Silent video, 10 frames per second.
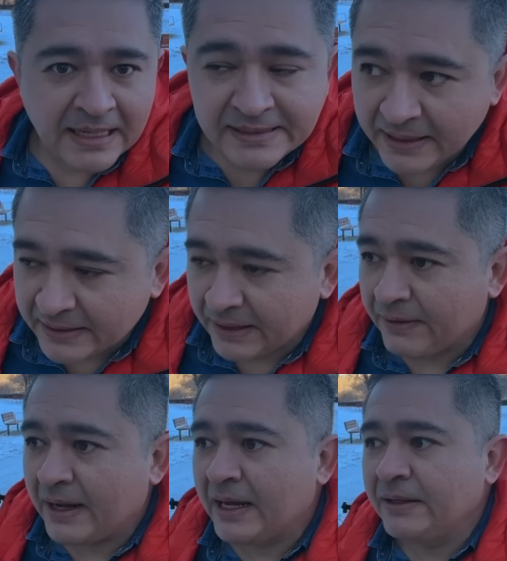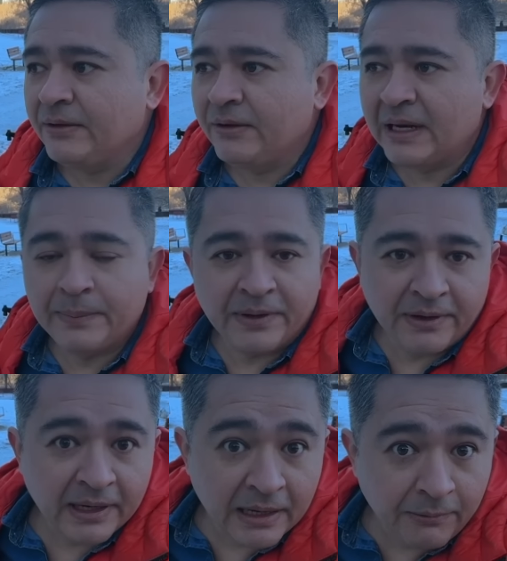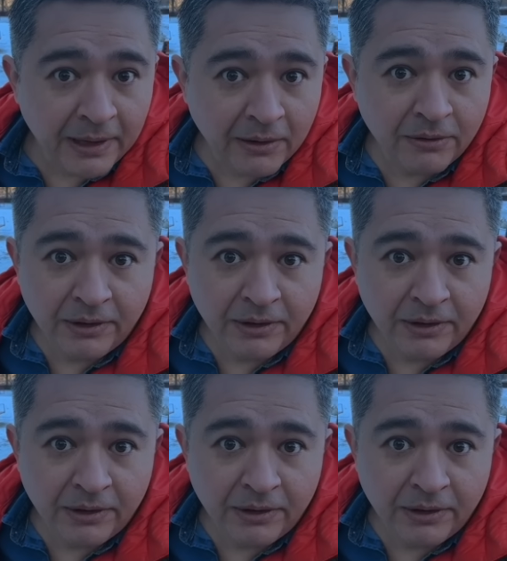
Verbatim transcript: sigue trabajando y la persona que cuida a los